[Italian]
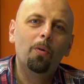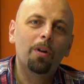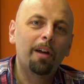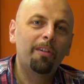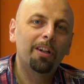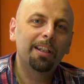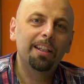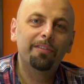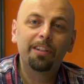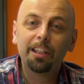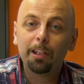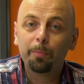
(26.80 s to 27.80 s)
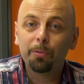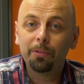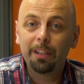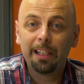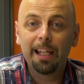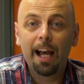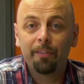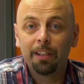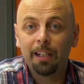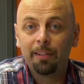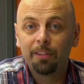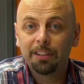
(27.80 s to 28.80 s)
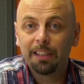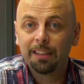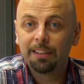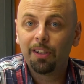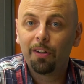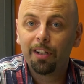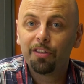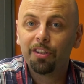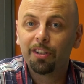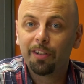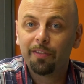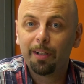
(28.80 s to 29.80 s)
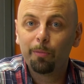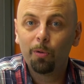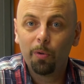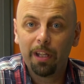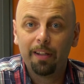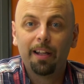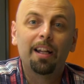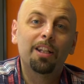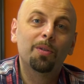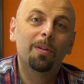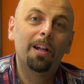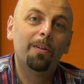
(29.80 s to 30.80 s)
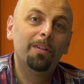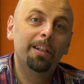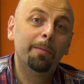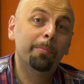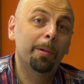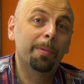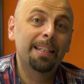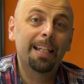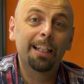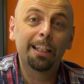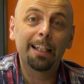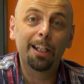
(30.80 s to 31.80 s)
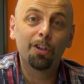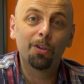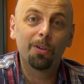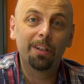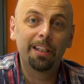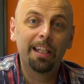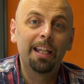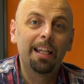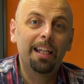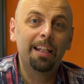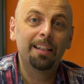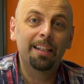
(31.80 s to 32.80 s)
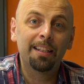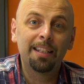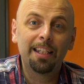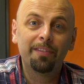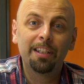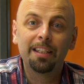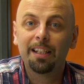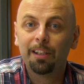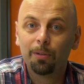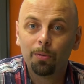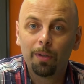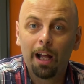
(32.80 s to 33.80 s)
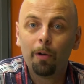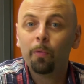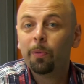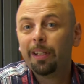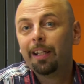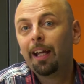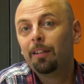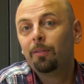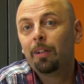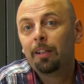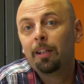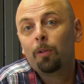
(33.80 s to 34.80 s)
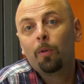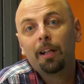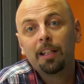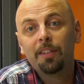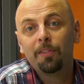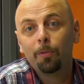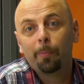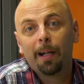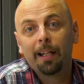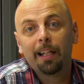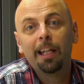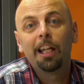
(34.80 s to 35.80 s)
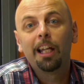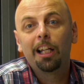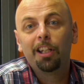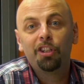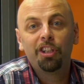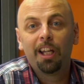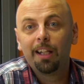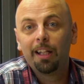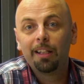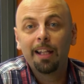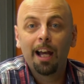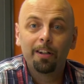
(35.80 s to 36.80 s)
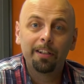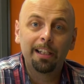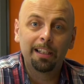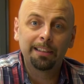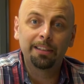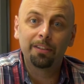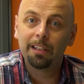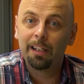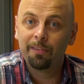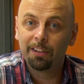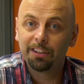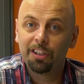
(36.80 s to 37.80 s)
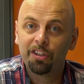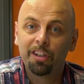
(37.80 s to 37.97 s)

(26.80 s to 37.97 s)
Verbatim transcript: Una volta definiti i punti chiave delle vostre storie ci troveremo qui alla scuola Holden per passare tre giorni intensivi di scrittura scrittura, un weekend durante il quale sviluppare le scene, i dialoghi e le azioni delle vostre